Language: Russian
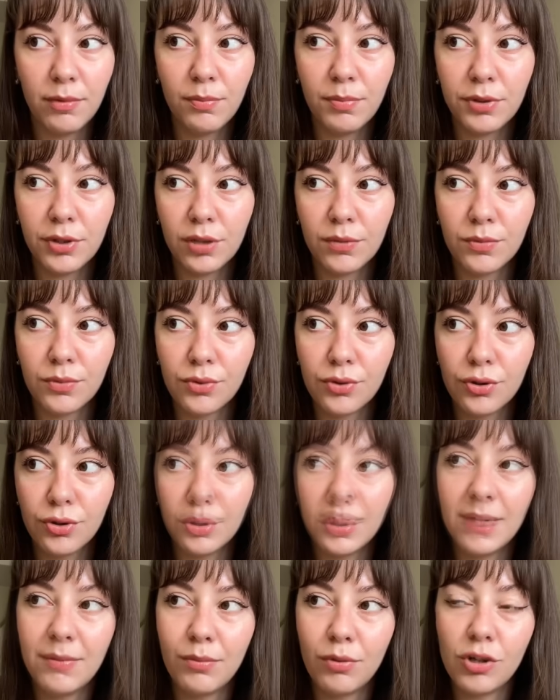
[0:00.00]
потому что
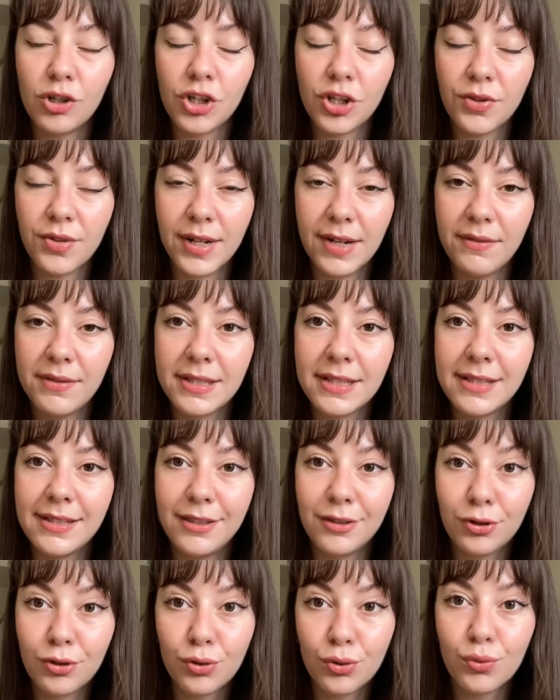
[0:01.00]
ну, мне больше нравится
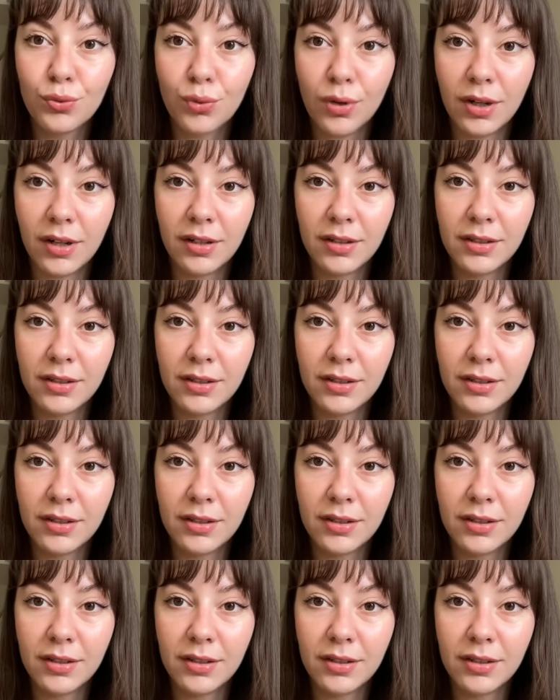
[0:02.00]
текстура.